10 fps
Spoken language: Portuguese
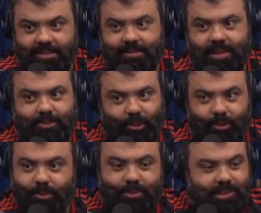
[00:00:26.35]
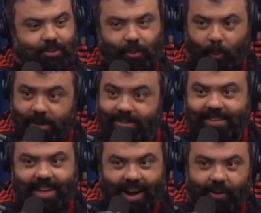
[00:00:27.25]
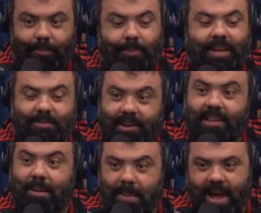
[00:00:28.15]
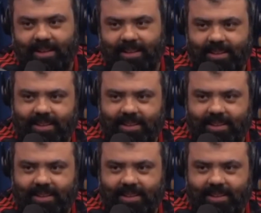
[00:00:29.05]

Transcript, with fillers: Fica todo mundo, se esconde geral, porque vai dar merda.